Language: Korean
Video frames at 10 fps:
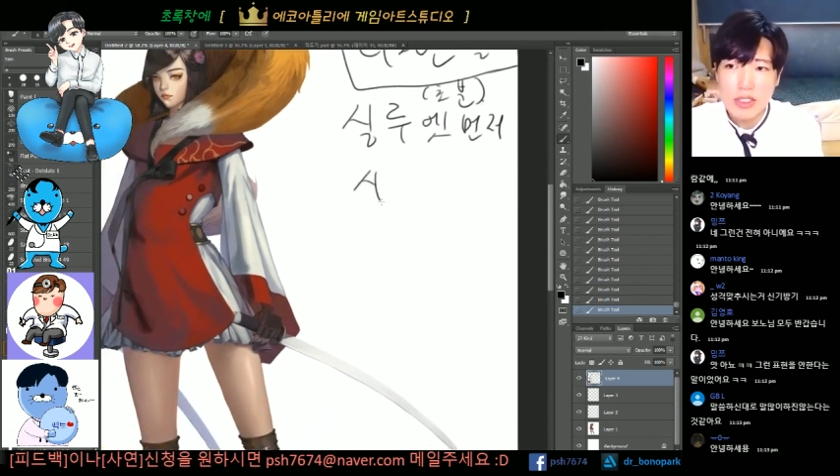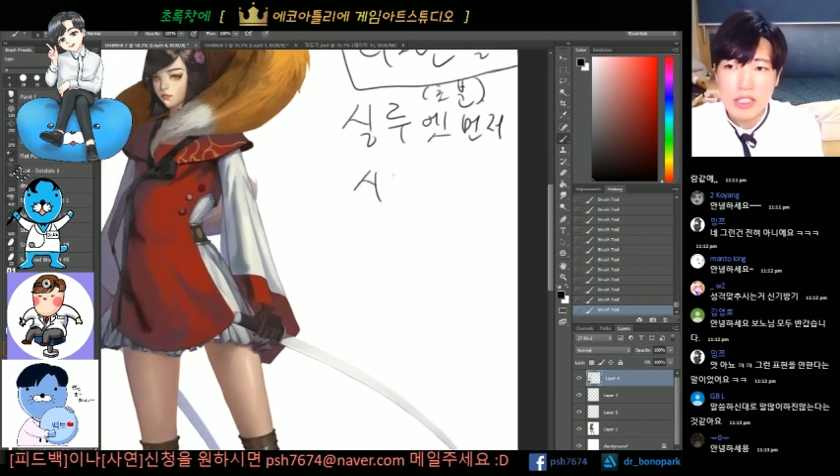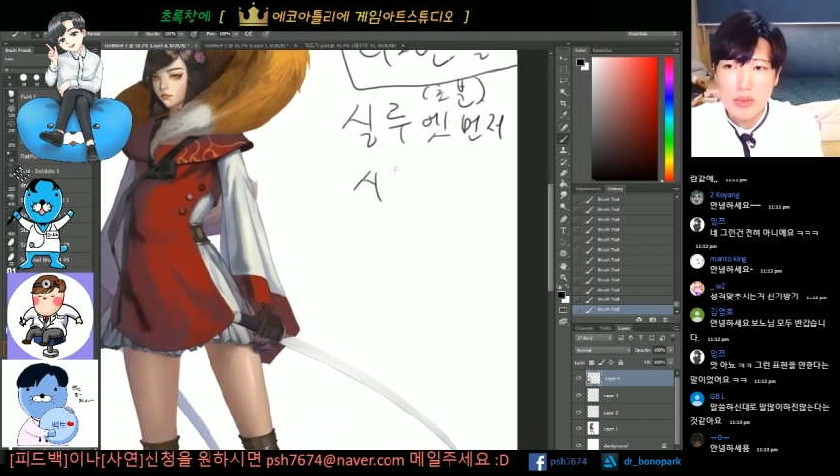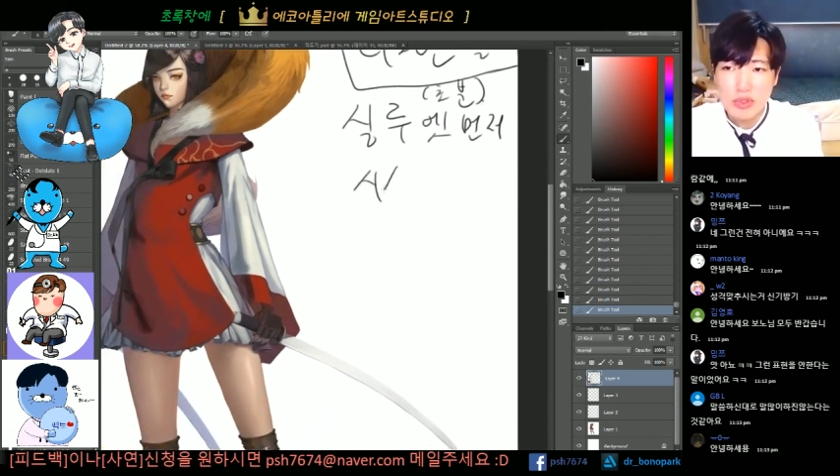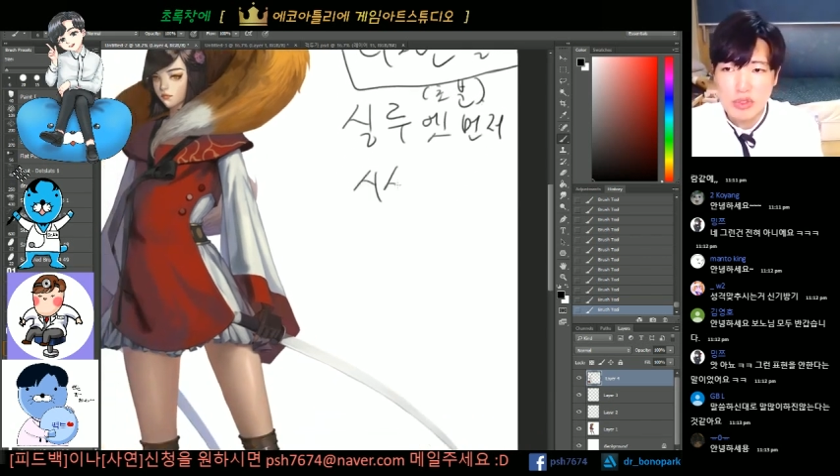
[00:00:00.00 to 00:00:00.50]

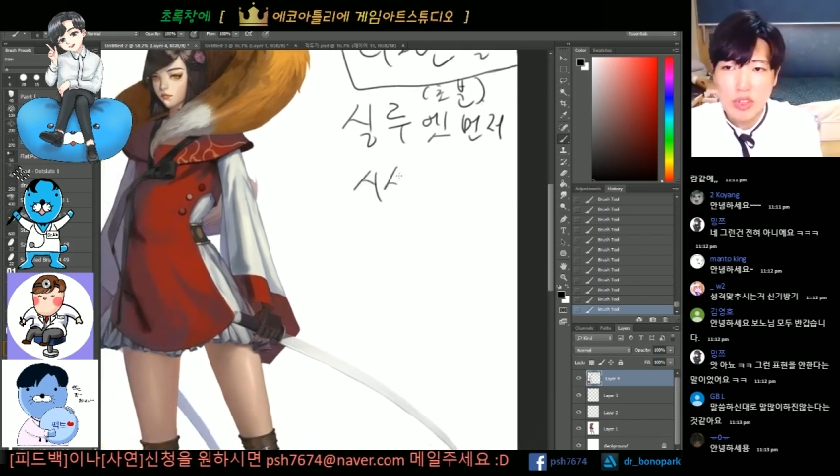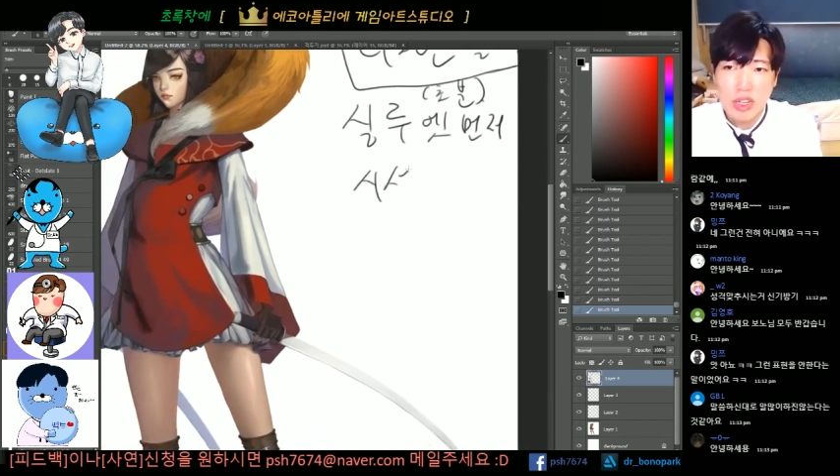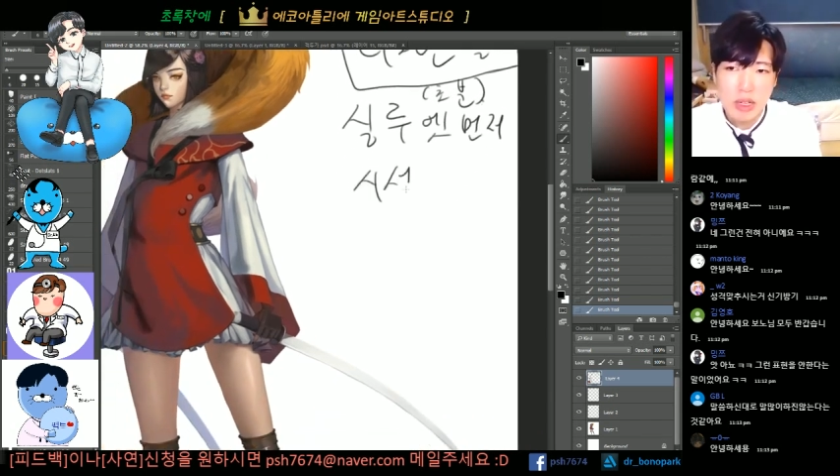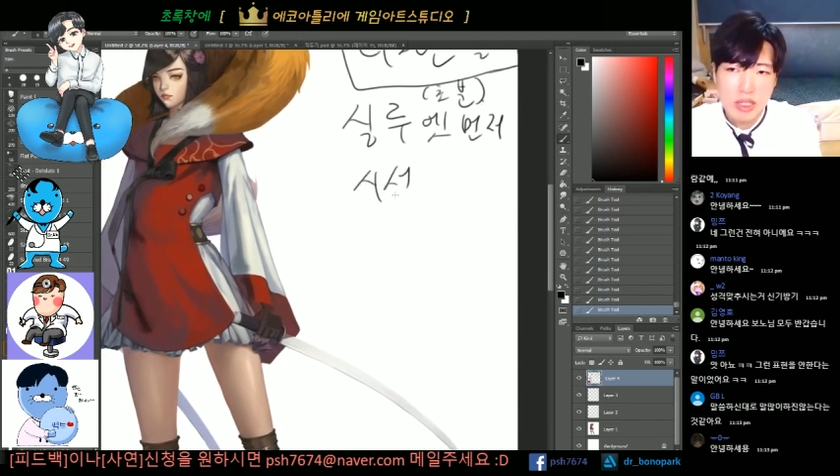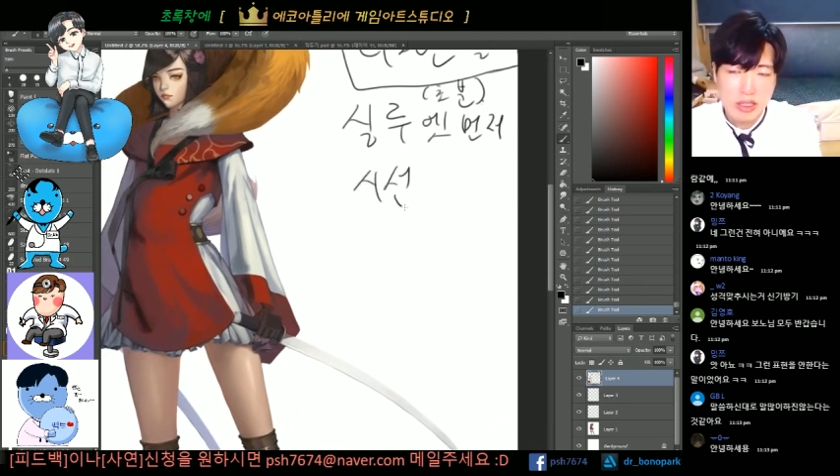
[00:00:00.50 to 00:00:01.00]
집중될
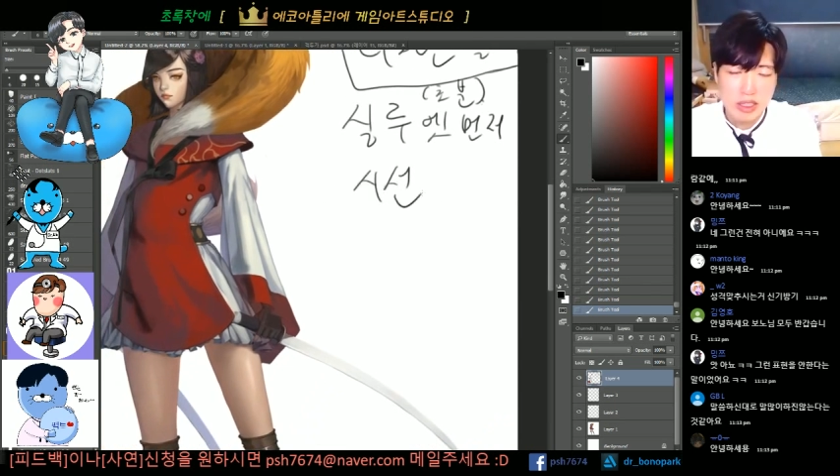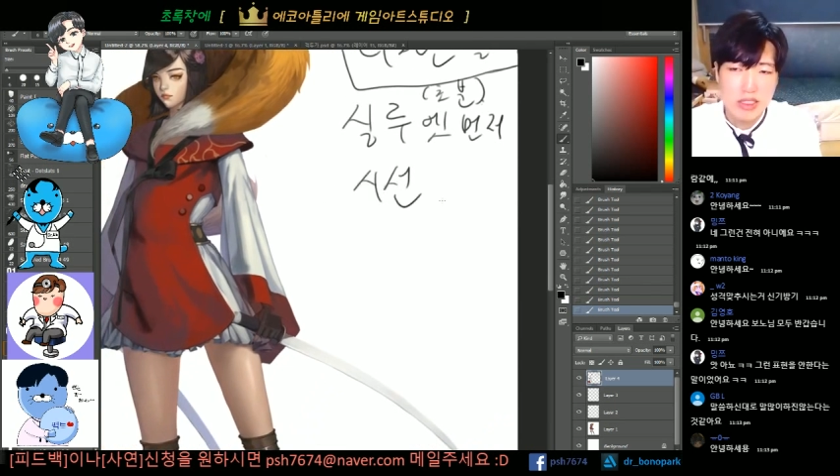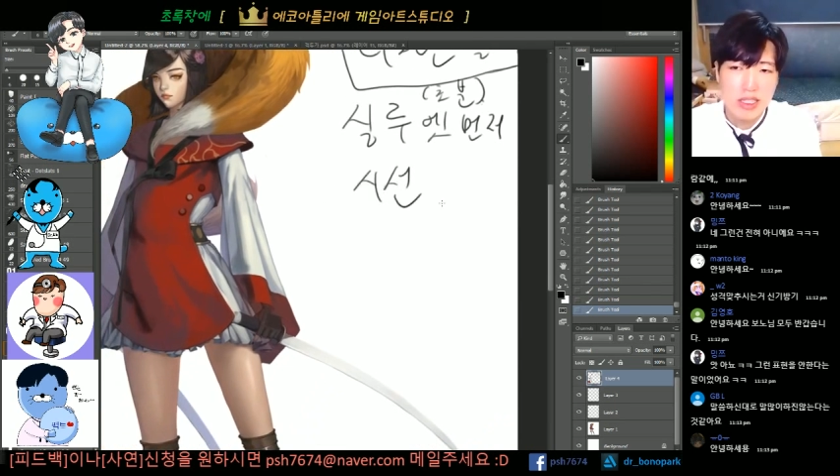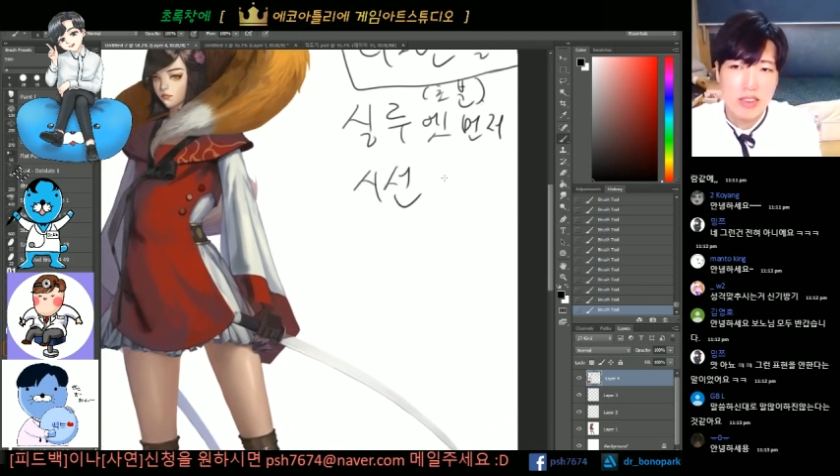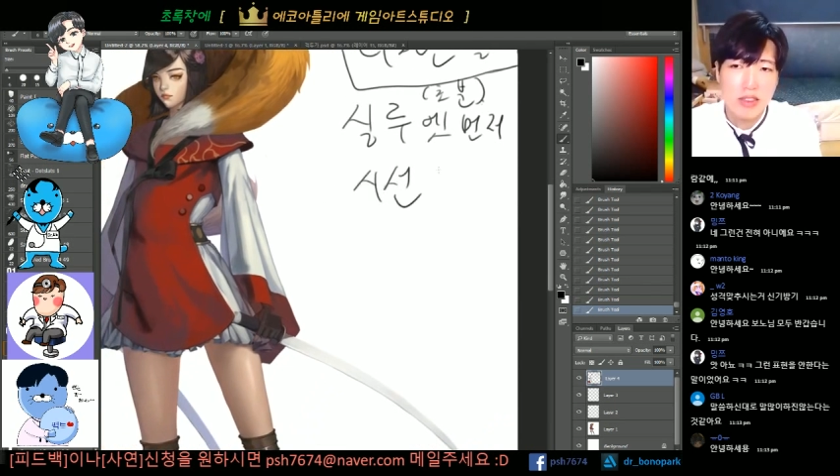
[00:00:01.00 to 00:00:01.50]
만한 데를
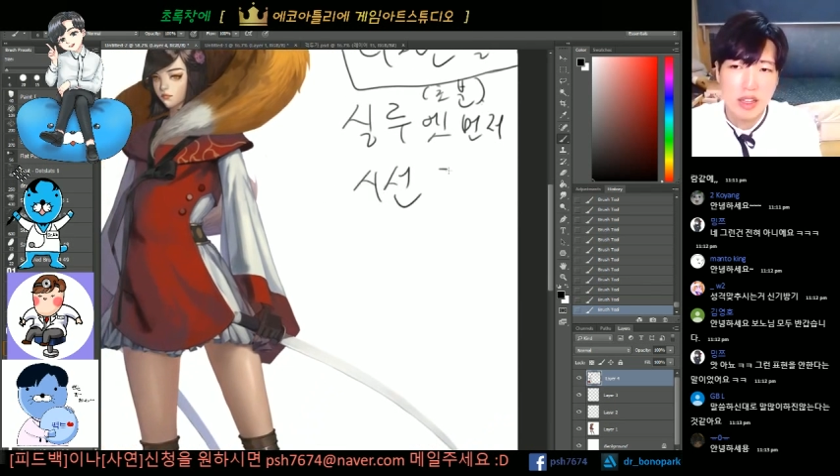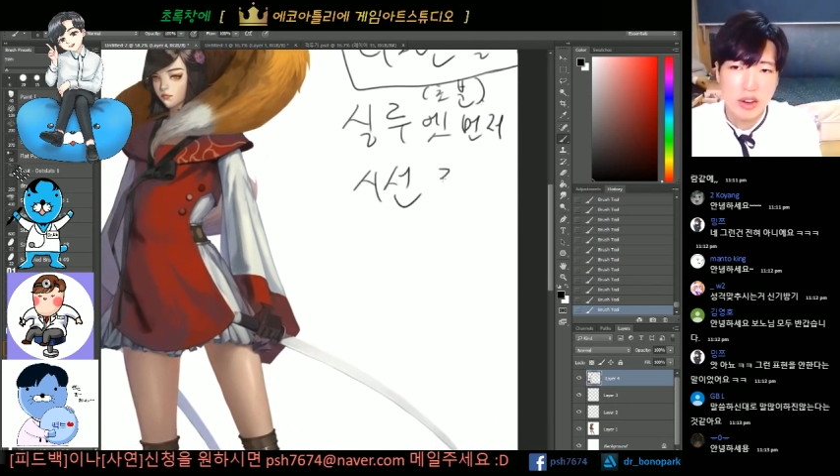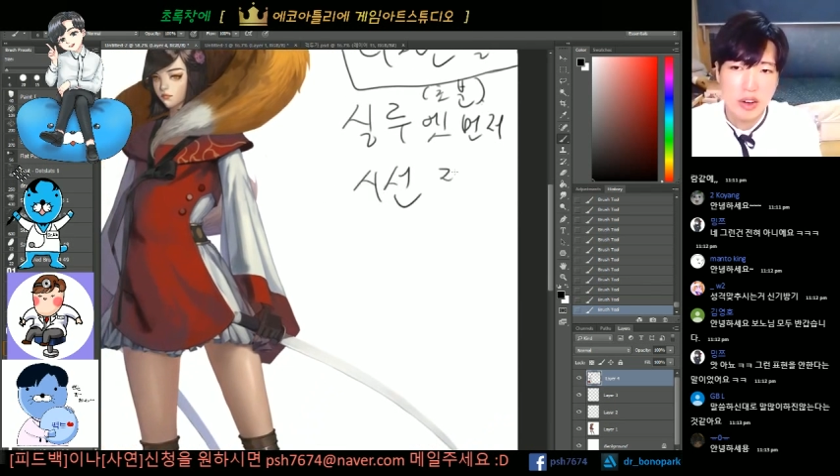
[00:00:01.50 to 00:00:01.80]
찾으세요